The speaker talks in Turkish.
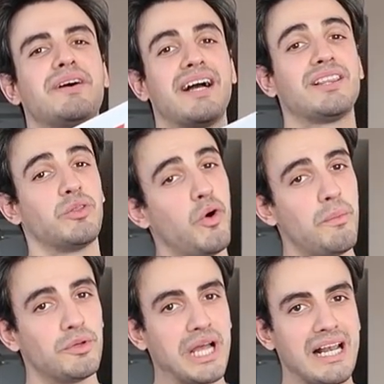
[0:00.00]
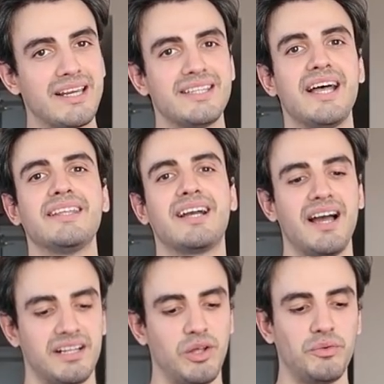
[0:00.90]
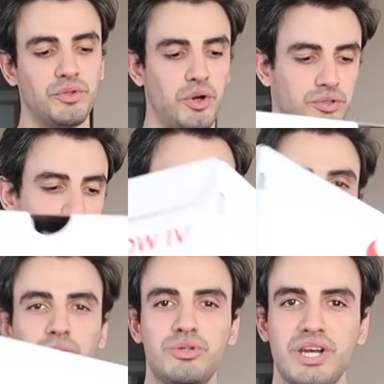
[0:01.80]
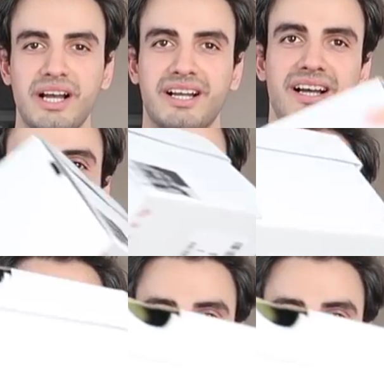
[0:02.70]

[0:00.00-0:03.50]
fakat low modellerinden Kayra Low 4 olacak. Hemen